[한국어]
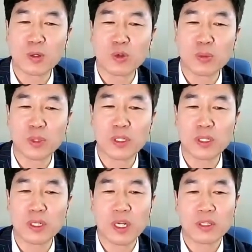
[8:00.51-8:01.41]

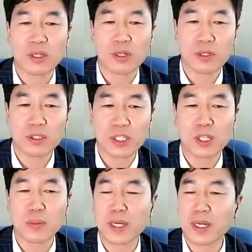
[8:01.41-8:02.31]
굴비를 더
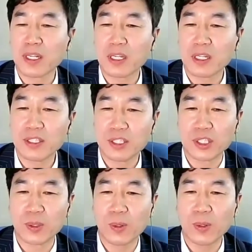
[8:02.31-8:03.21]
저렴한 가격에
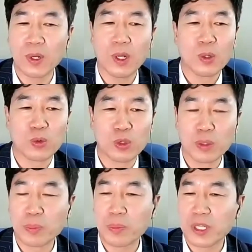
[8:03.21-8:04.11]
드시고
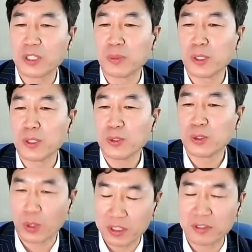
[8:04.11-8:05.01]
구입하시면
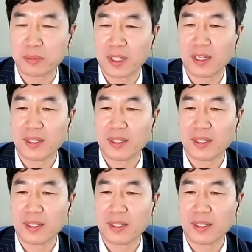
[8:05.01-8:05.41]
좋겠습니다.